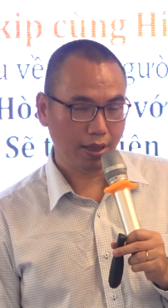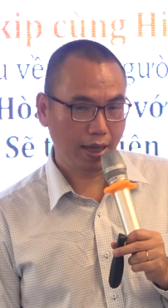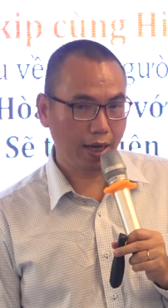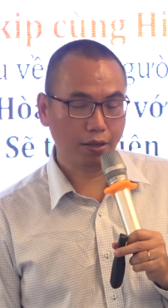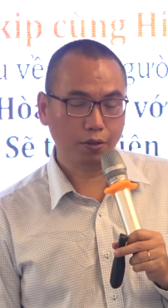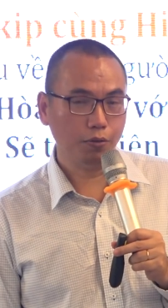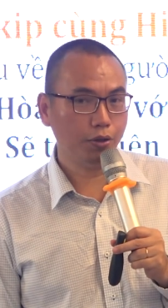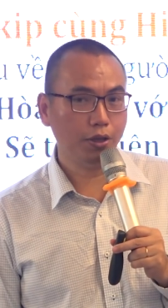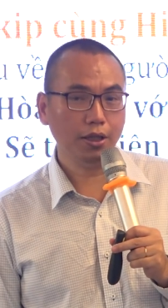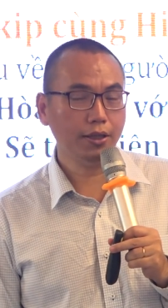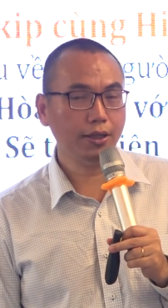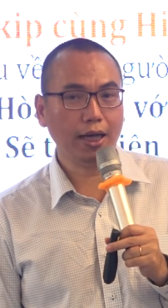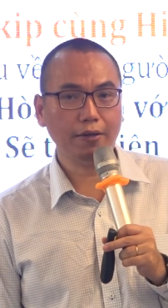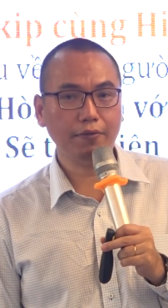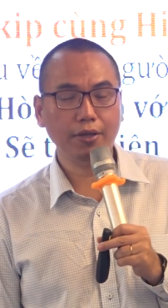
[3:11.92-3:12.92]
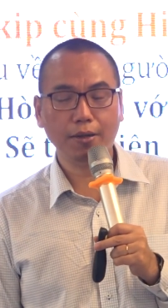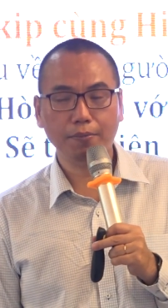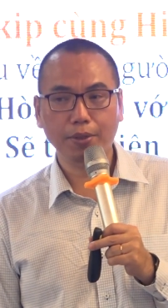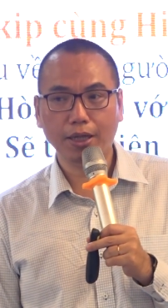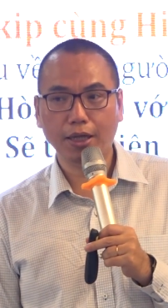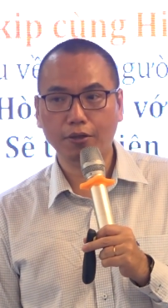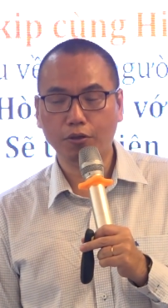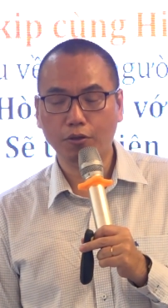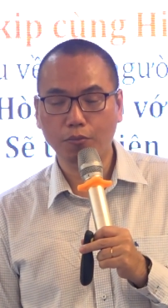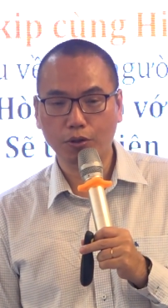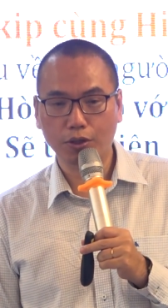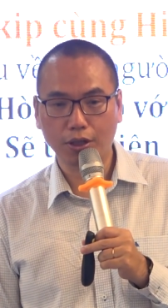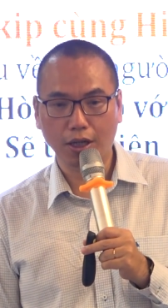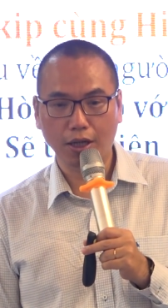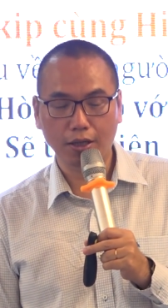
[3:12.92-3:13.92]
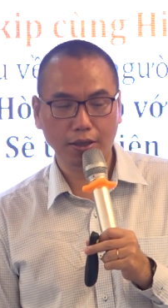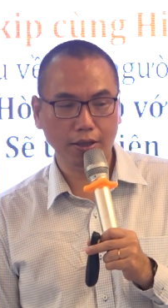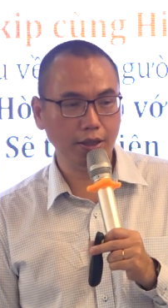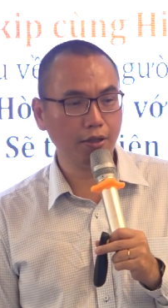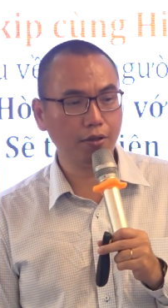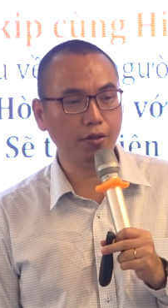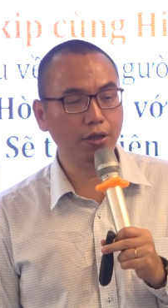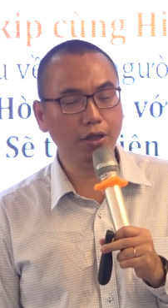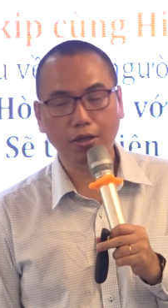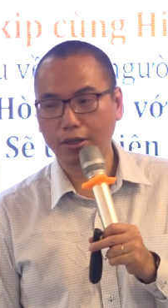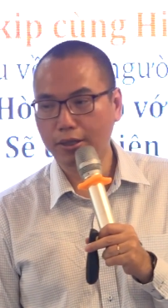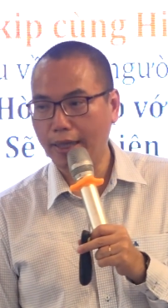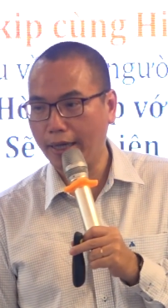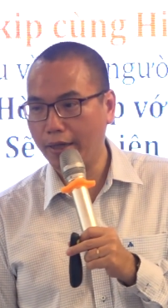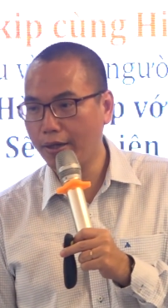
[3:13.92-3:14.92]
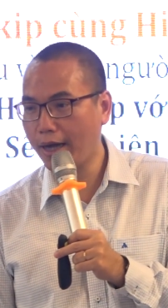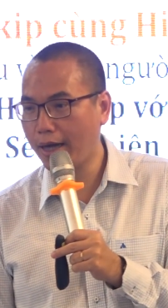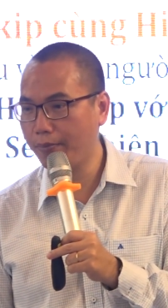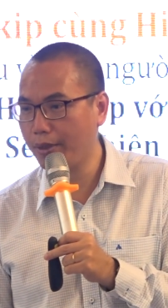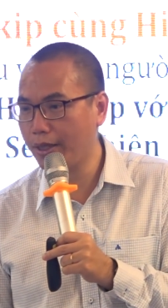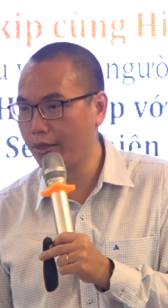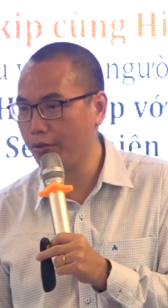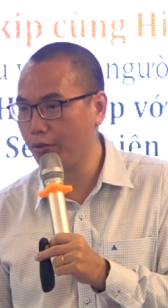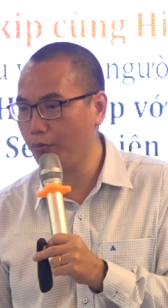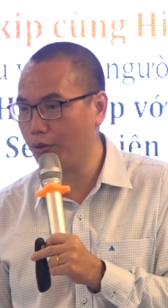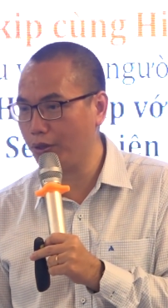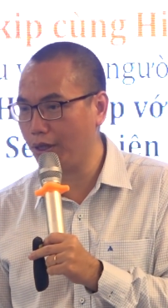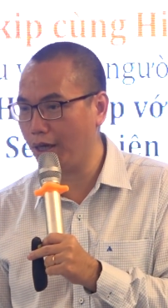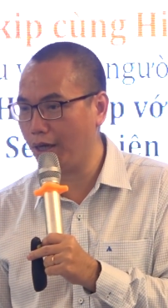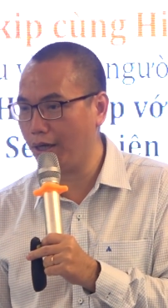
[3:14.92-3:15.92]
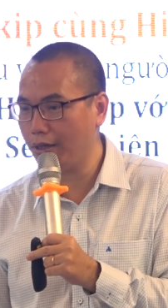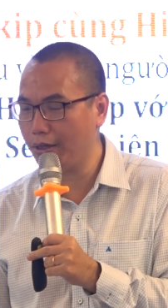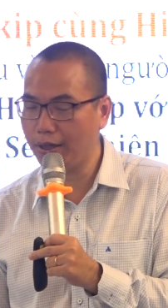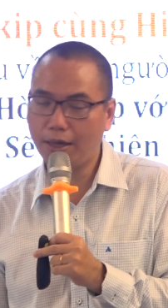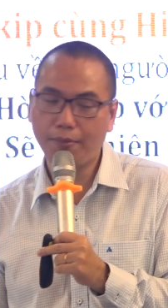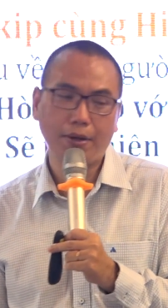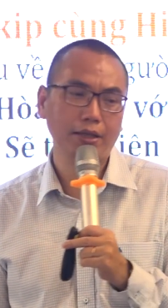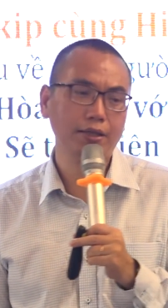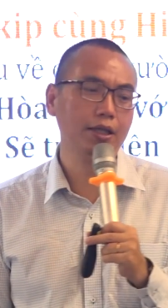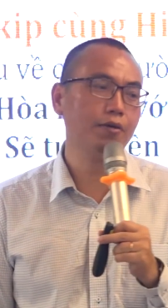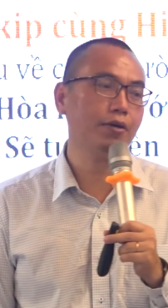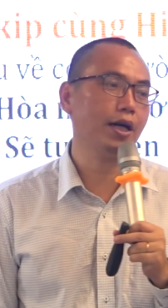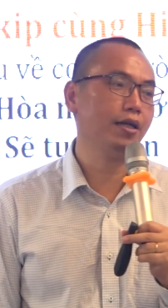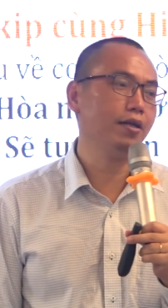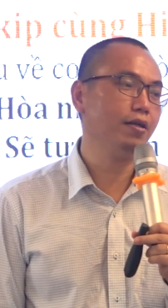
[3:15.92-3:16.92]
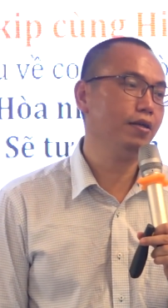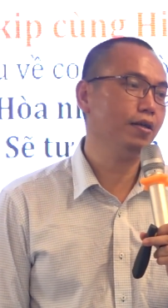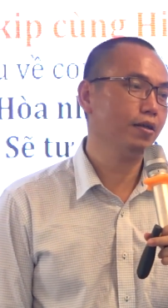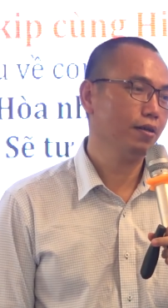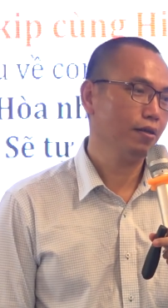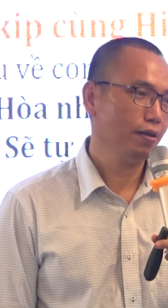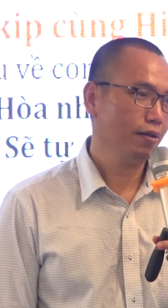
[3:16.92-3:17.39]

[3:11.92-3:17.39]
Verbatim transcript: Cả tổ chức chạy với 50 cây số 1 giờ, tự nhiên có đứa nó chạy có 20 cây số 1 giờ thì các bạn sao gánh nó được?